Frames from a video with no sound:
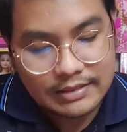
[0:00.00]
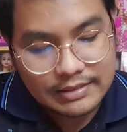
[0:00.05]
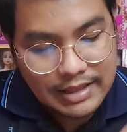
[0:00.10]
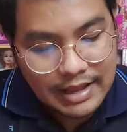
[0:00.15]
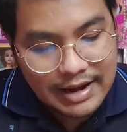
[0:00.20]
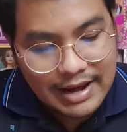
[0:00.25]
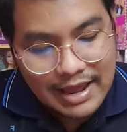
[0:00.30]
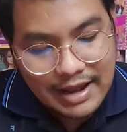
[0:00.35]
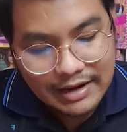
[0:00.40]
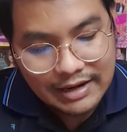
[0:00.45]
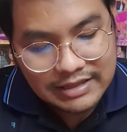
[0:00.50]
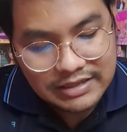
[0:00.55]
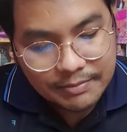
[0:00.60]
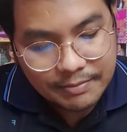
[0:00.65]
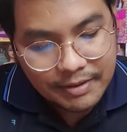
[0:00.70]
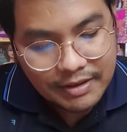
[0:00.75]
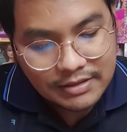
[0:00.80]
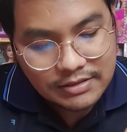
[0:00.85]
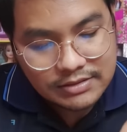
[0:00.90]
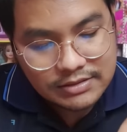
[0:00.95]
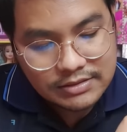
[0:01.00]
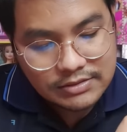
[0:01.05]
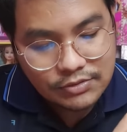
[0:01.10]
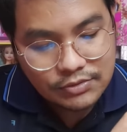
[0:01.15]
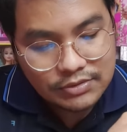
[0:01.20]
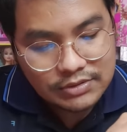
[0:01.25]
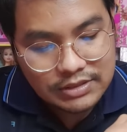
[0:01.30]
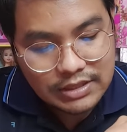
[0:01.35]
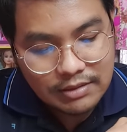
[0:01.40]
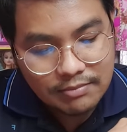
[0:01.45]
ด้านหลังเนี่ยจะเป็นชุด
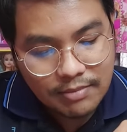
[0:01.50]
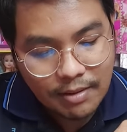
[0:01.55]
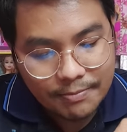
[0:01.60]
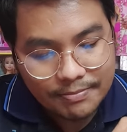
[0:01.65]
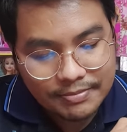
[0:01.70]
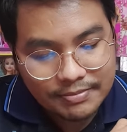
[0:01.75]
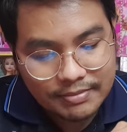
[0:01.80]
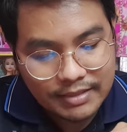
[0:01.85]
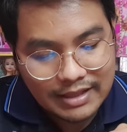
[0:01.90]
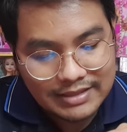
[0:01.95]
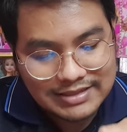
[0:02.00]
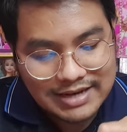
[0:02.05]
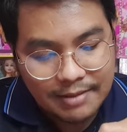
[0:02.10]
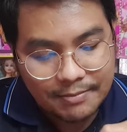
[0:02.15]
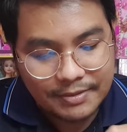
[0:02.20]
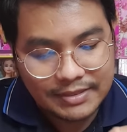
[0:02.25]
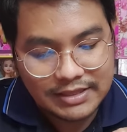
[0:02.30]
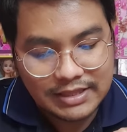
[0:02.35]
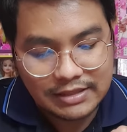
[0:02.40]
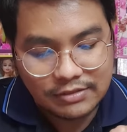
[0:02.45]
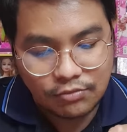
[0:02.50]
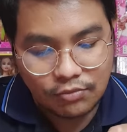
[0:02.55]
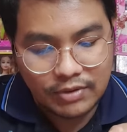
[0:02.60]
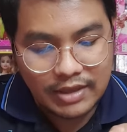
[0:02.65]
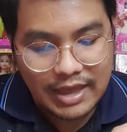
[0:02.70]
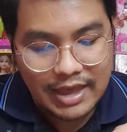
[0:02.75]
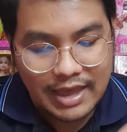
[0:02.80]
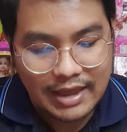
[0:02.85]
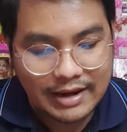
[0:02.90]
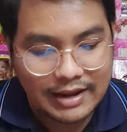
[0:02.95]
ตีนแบบลักษณะเป็นตีนตุ๊กแก
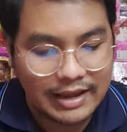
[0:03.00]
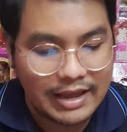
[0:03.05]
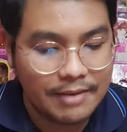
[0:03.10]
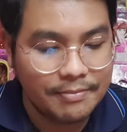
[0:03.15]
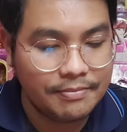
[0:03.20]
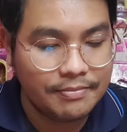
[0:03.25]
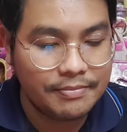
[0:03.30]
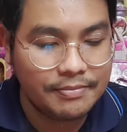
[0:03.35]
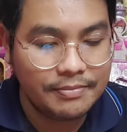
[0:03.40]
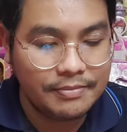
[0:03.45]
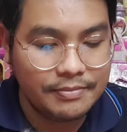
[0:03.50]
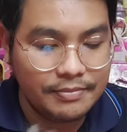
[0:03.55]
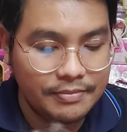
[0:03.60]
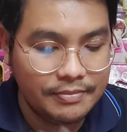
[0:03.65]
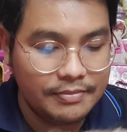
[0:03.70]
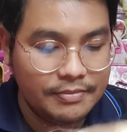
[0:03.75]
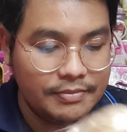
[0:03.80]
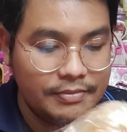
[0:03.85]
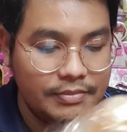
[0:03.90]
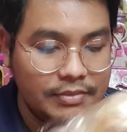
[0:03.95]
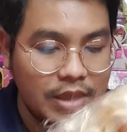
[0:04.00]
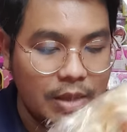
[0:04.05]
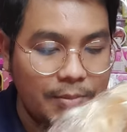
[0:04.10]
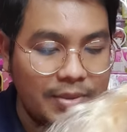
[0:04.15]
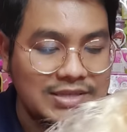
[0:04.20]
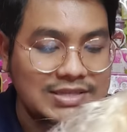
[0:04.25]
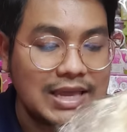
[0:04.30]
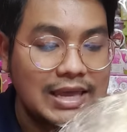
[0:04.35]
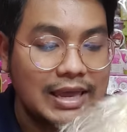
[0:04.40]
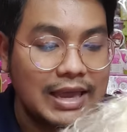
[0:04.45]
นะครับทำ
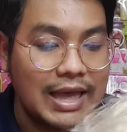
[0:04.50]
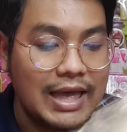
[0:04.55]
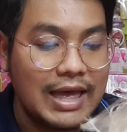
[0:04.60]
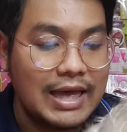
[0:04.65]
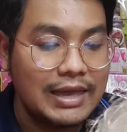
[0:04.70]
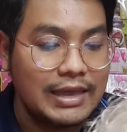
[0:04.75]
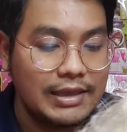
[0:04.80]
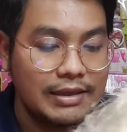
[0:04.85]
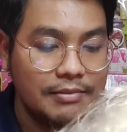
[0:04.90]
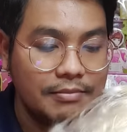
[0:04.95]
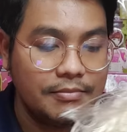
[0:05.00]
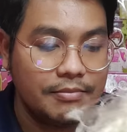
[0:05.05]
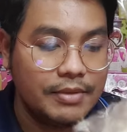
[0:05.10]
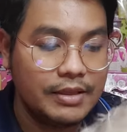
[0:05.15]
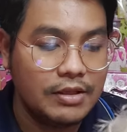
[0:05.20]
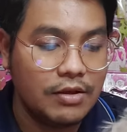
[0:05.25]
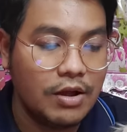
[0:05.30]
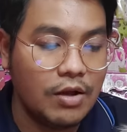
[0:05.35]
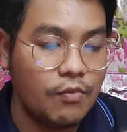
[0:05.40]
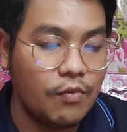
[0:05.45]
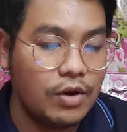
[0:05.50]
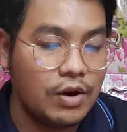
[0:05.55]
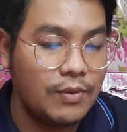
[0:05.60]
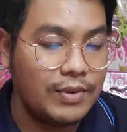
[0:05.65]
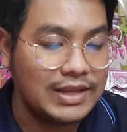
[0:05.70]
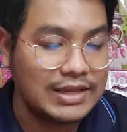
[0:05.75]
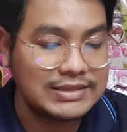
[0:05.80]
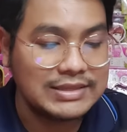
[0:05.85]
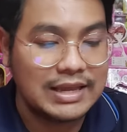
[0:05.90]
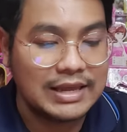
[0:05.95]
ให้ใส่ง่าย ไม่ต้องกังวล
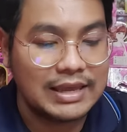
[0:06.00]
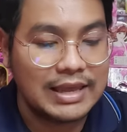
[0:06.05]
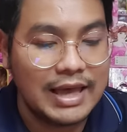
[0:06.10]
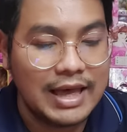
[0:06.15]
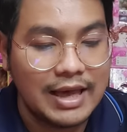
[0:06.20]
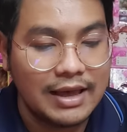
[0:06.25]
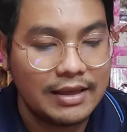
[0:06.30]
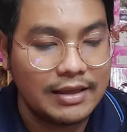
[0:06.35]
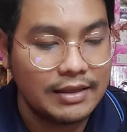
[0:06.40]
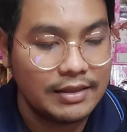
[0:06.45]
ว่าจะใส่ยาก